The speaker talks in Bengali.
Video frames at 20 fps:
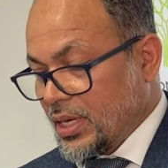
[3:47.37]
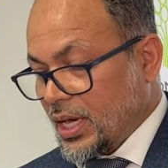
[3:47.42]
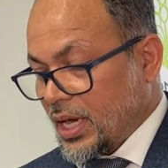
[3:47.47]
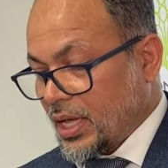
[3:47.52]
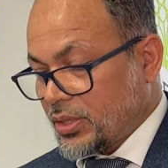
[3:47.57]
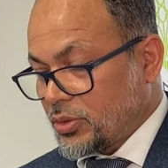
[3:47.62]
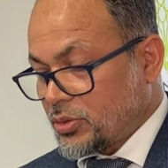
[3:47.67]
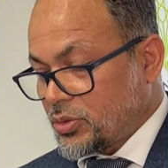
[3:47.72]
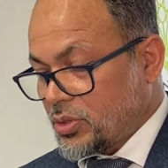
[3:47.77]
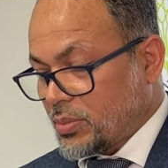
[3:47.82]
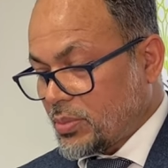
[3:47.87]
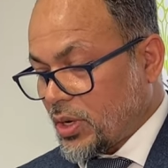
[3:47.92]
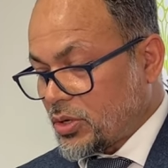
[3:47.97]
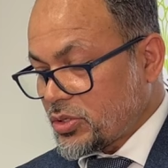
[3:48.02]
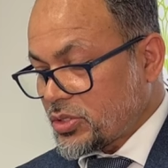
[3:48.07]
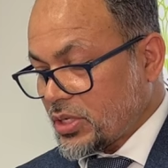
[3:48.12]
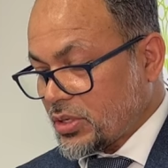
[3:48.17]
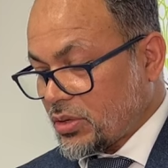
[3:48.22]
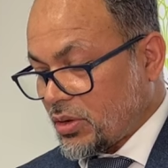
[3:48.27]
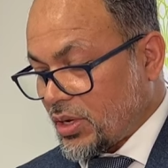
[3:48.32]
এতজন
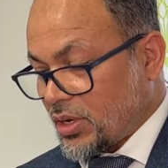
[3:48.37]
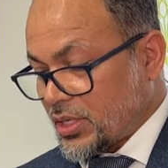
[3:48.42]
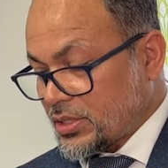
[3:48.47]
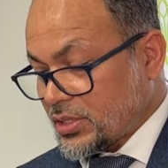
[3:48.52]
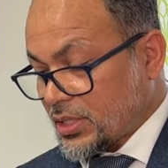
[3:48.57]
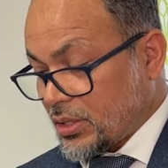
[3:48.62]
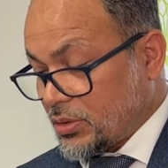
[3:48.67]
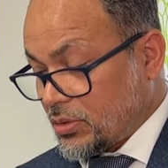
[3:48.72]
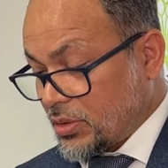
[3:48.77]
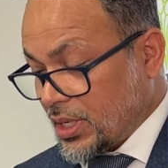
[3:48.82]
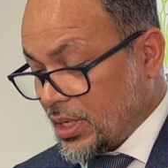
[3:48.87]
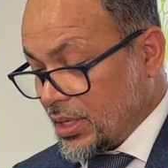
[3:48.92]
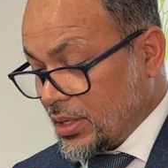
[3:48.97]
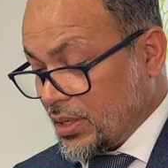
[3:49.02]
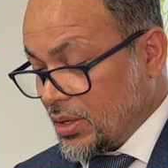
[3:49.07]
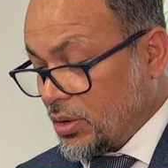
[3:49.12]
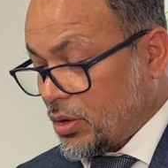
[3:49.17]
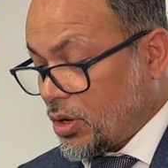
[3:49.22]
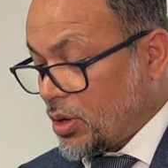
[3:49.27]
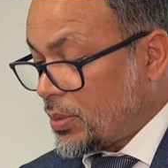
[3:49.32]
মানুষের কল্যাণ সাধনে
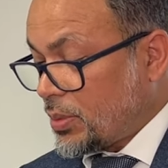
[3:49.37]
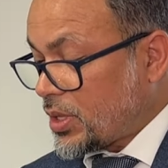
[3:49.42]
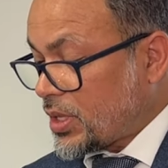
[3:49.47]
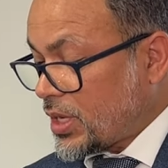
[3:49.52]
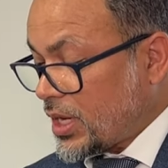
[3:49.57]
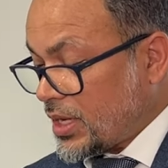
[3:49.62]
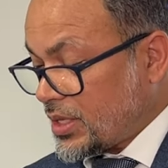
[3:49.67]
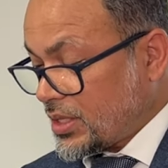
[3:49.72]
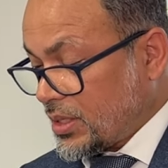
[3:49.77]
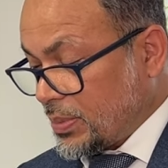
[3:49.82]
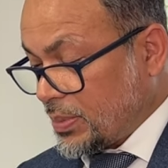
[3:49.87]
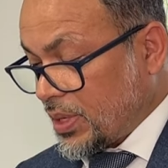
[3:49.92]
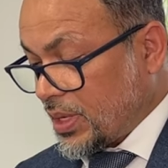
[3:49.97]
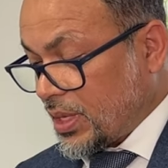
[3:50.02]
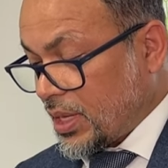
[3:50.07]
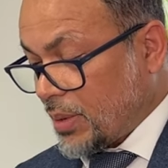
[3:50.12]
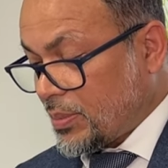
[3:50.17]
অবদান রাখতে পেরে